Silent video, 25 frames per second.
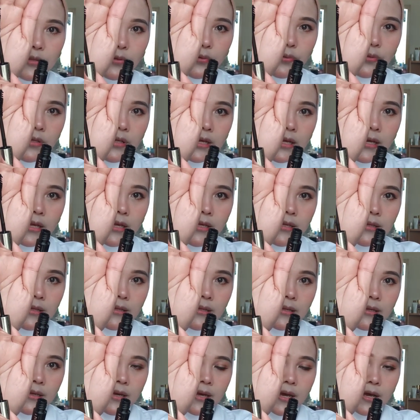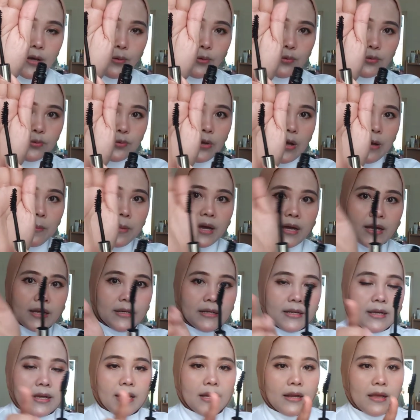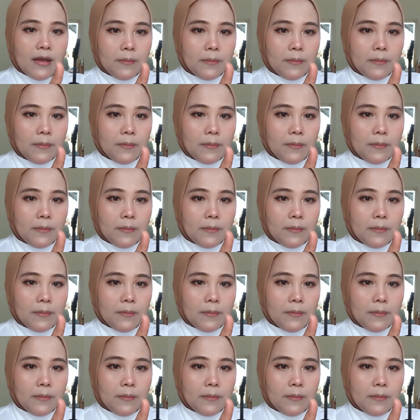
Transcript: bentuknya. Aku suka banget dengan